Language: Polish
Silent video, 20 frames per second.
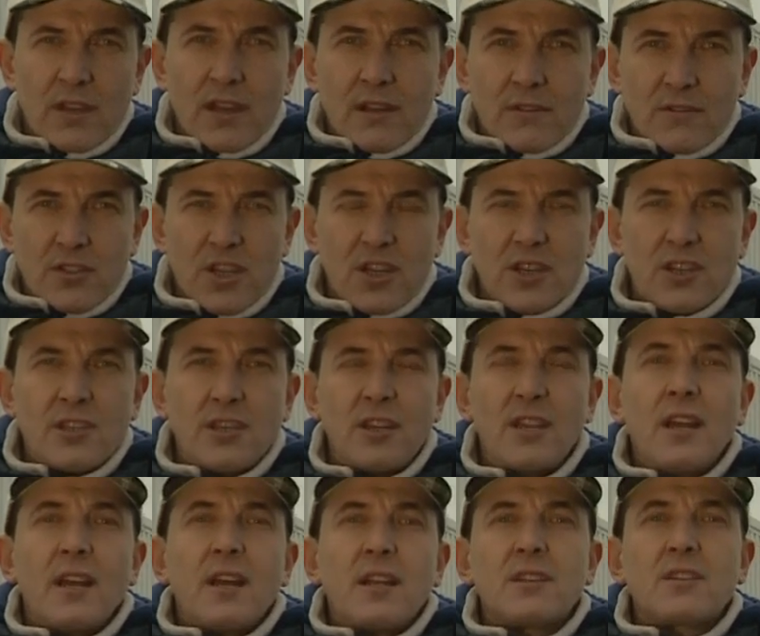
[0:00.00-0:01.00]
Wcześniej
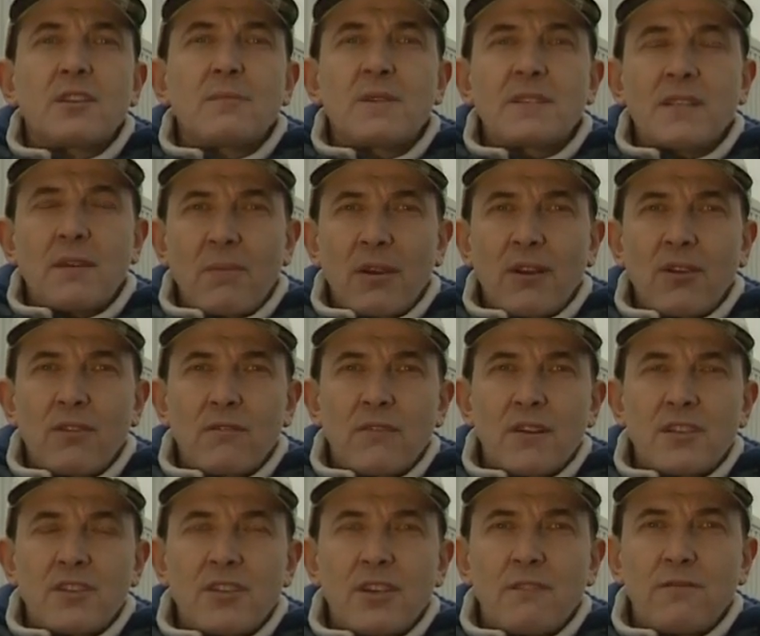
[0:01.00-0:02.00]
trzeba
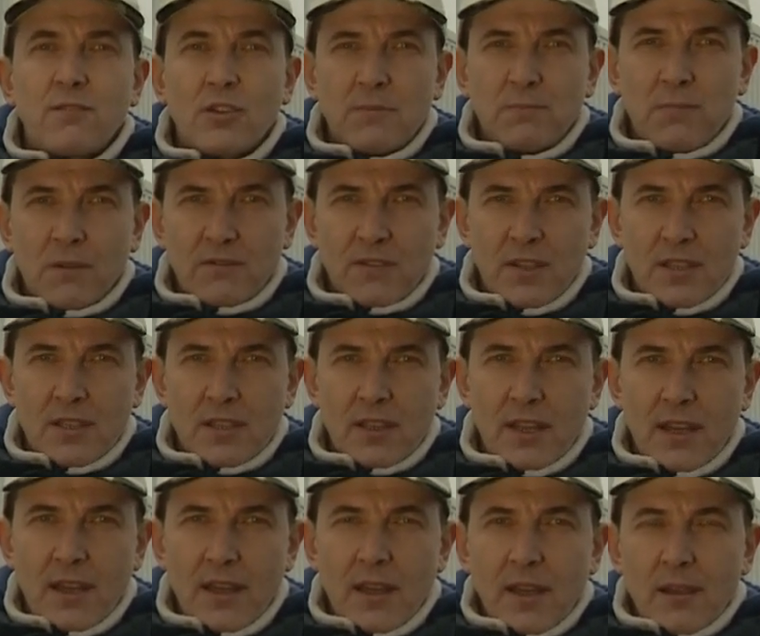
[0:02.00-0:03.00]
zapakować je w odpowiednie
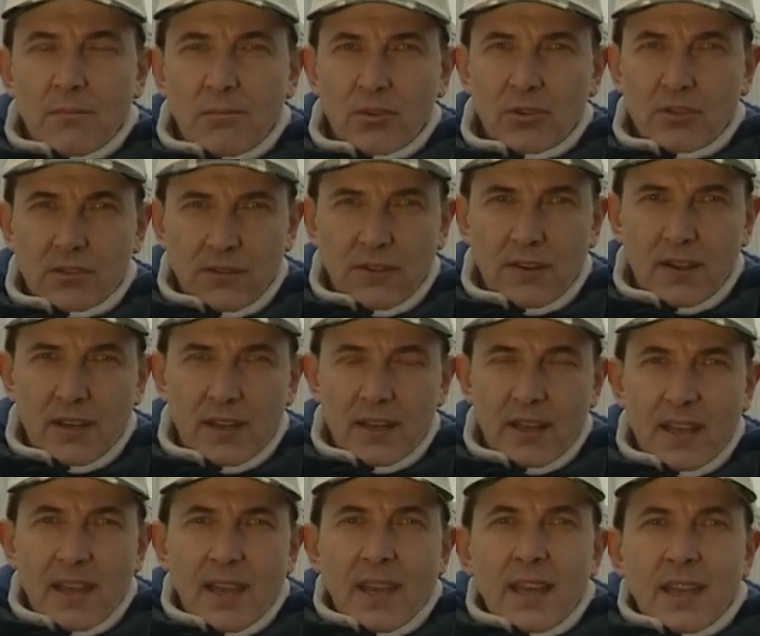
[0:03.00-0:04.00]
portfele.
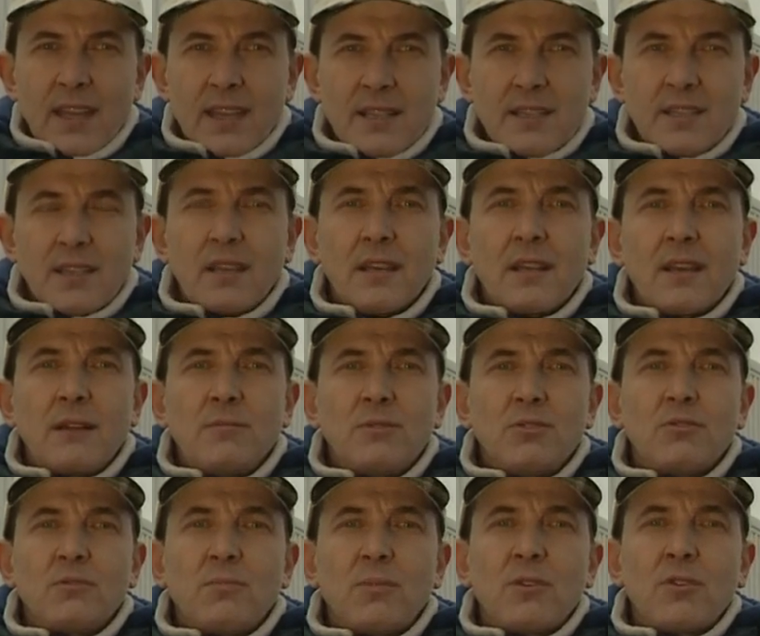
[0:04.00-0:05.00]
Jest kilka
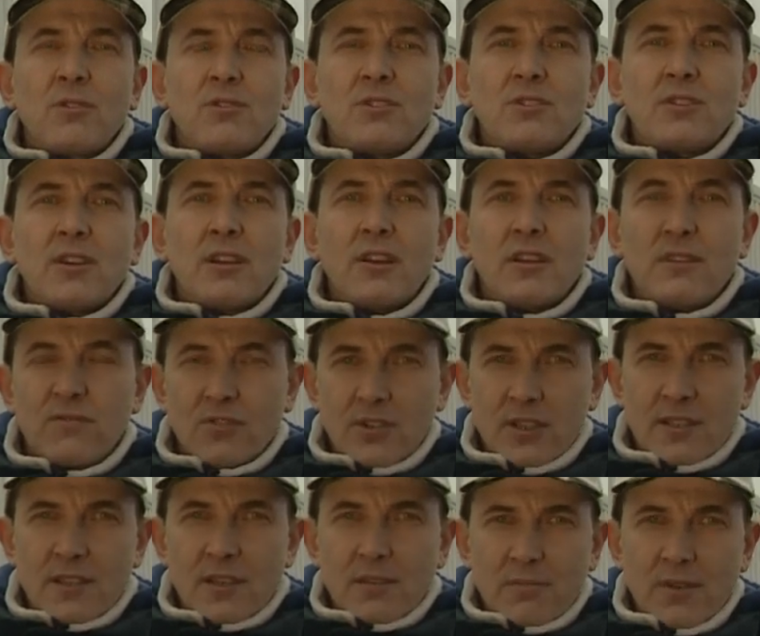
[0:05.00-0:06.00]
minut po godzinie
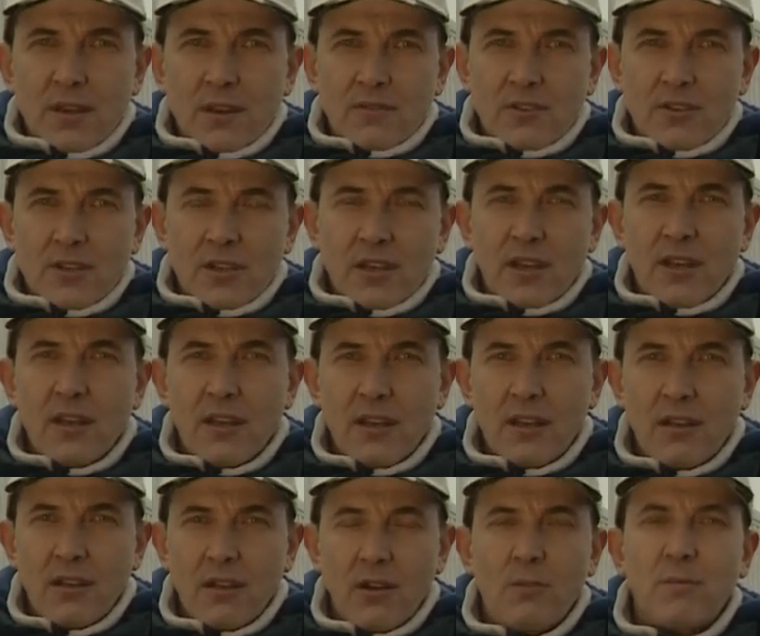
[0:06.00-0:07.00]
21.
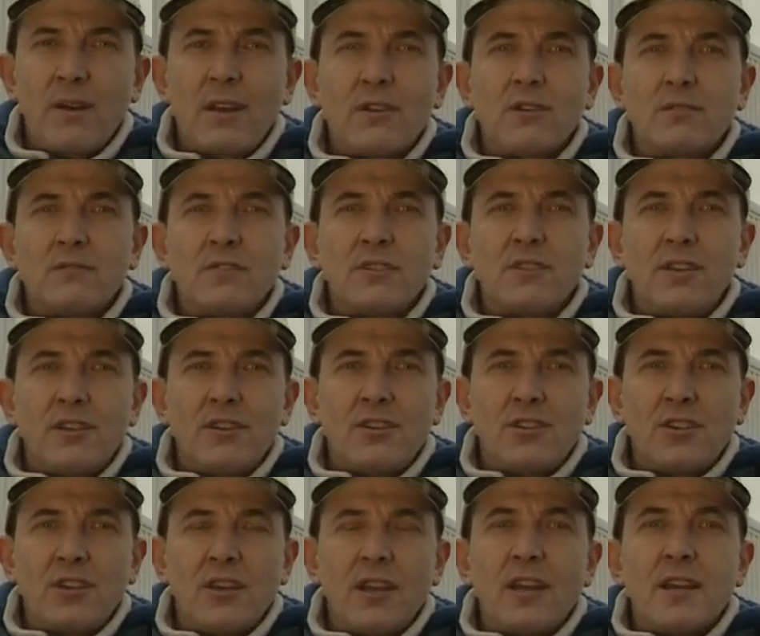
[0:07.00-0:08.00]
Obaj
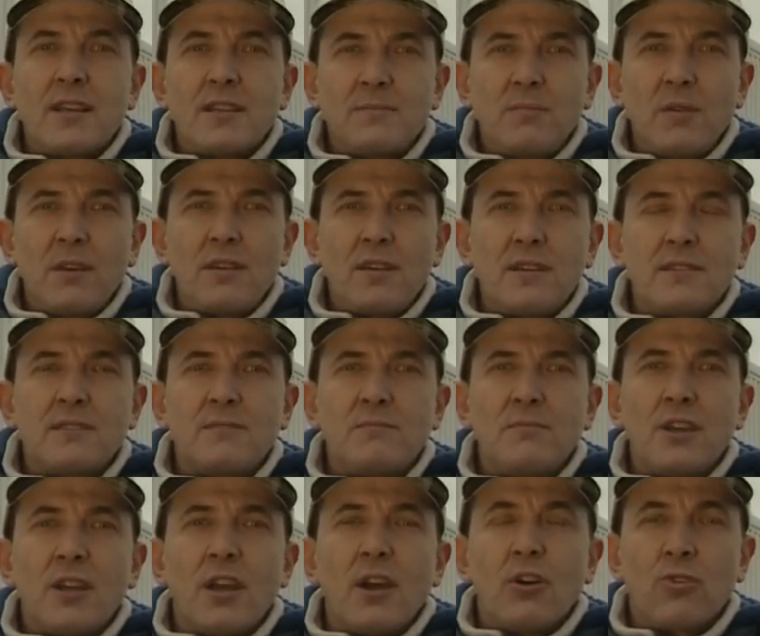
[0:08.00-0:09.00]
konwojenci z pieniędzmi
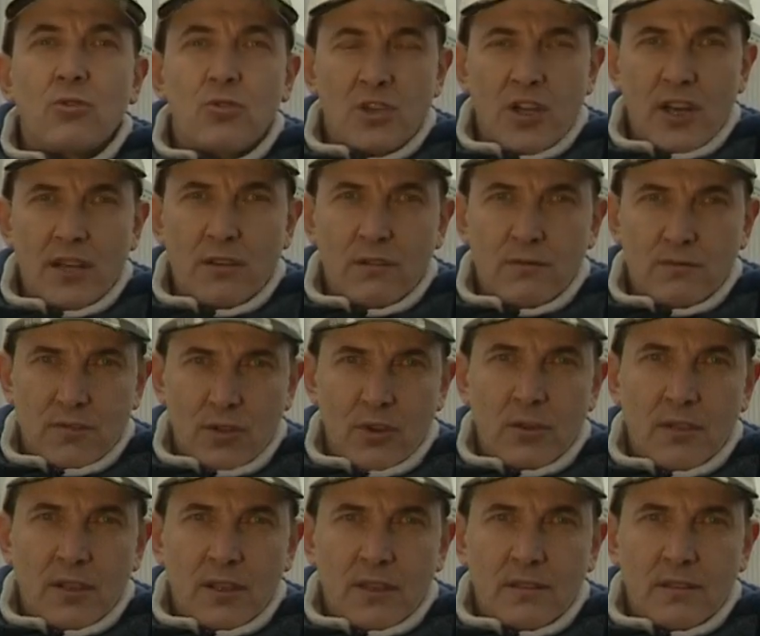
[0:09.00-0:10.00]
ruszają w drogę.